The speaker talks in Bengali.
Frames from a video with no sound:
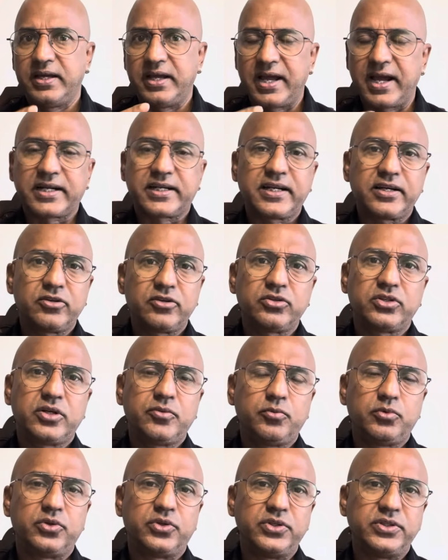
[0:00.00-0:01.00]
একটা কথা
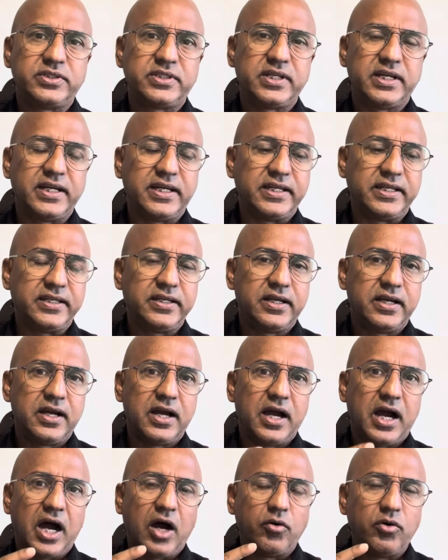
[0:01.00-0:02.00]
বলতে চাই
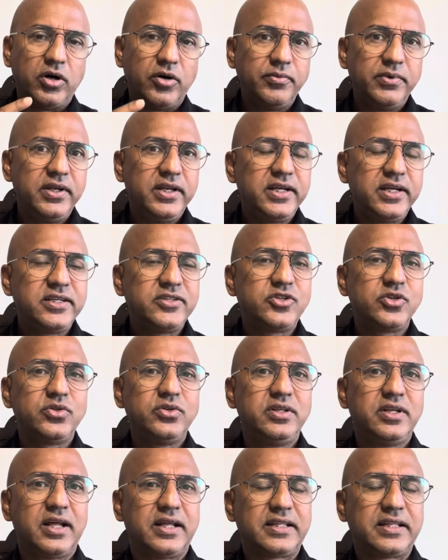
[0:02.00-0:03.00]
আওয়ামী লীগ
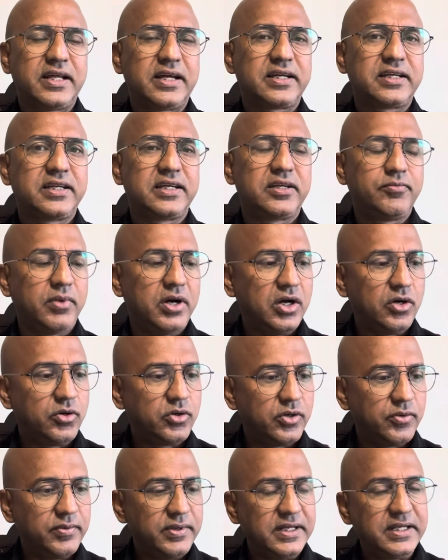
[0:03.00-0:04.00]
যদি না থাকে বা
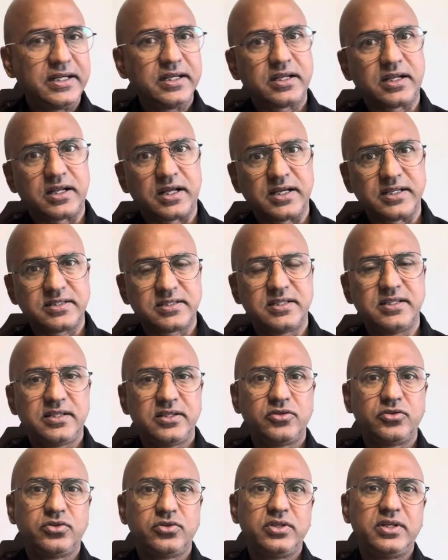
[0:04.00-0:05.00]
আওয়ামী লীগের
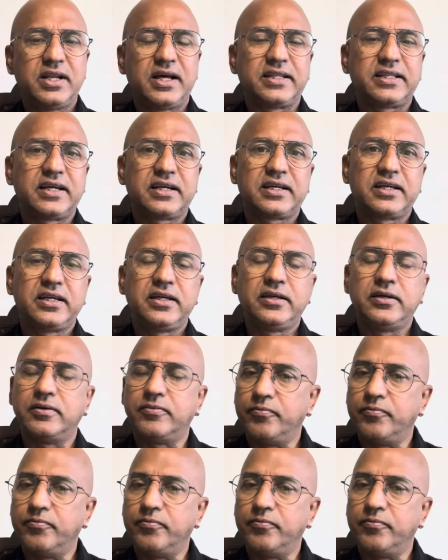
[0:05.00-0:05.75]
রাজনীতি যদি না থাকে